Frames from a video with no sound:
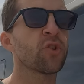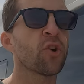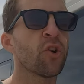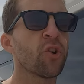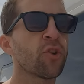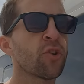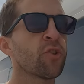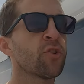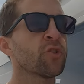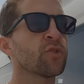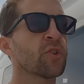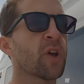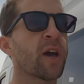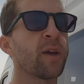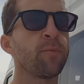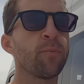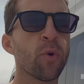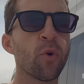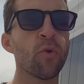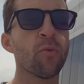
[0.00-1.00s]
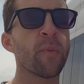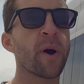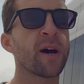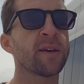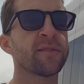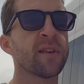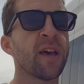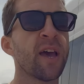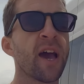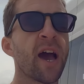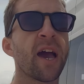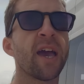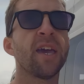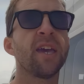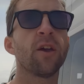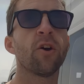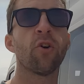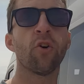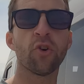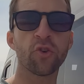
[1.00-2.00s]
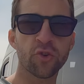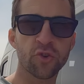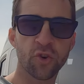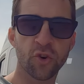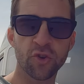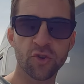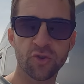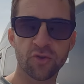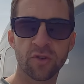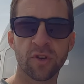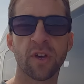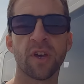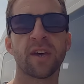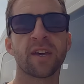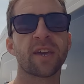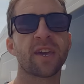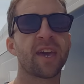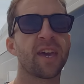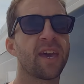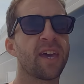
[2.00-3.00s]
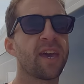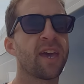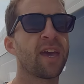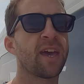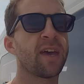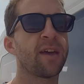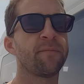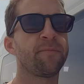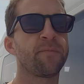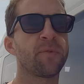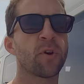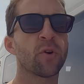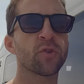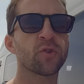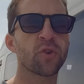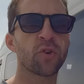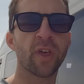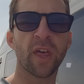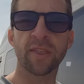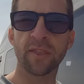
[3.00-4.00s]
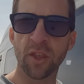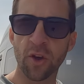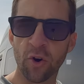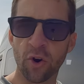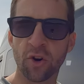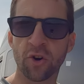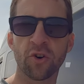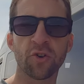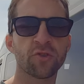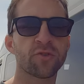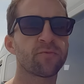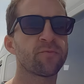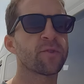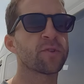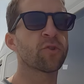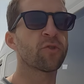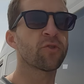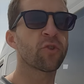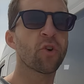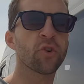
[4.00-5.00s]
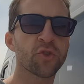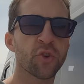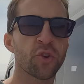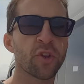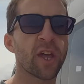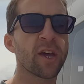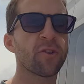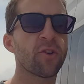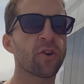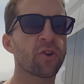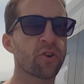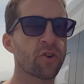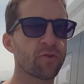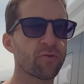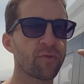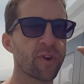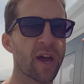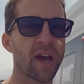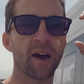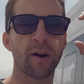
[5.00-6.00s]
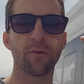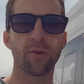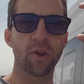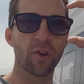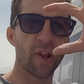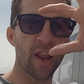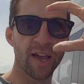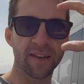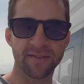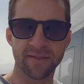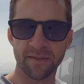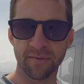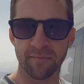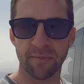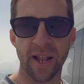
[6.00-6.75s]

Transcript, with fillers: zorros, hay pumas, hay osos, que, osos de anteojos, son osos negros con unas aureolas